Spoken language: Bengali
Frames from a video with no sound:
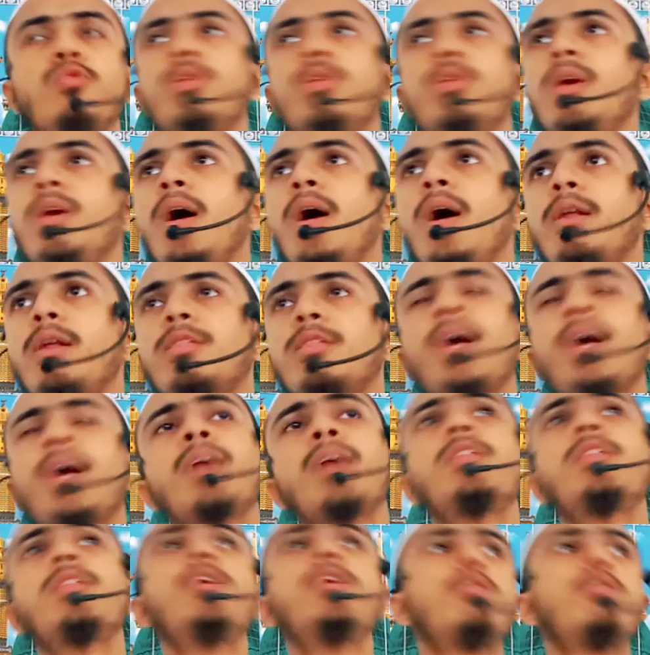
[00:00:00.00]
দুনিয়ার
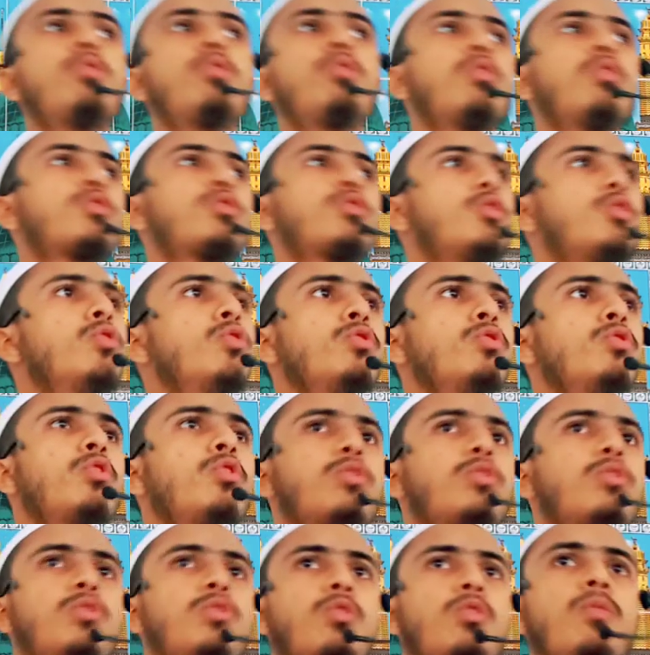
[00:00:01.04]
চাকচিক্য
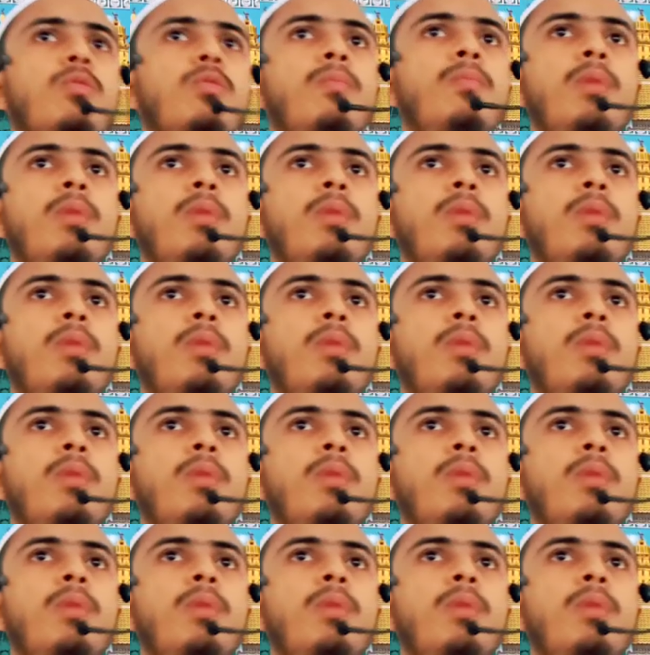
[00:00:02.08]
সৌন্দর্য